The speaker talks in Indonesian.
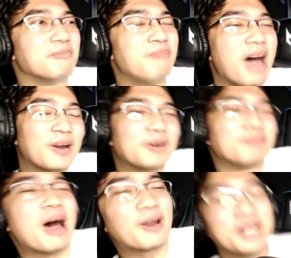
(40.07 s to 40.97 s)
Baru
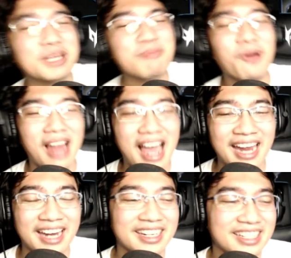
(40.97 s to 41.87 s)
baru
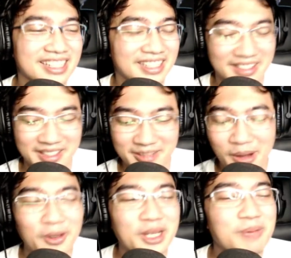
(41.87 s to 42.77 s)
dimulai.
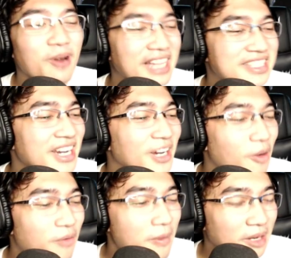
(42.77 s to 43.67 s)
baru dimulai channel gua
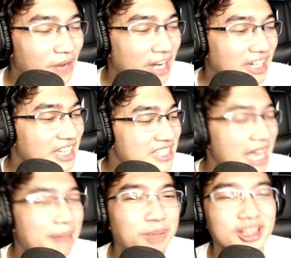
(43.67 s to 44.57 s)
family friendly-nya
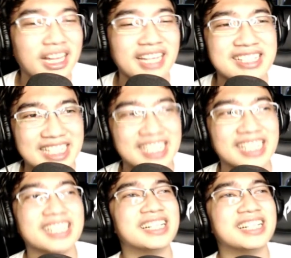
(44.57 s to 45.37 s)
dicabut anjir.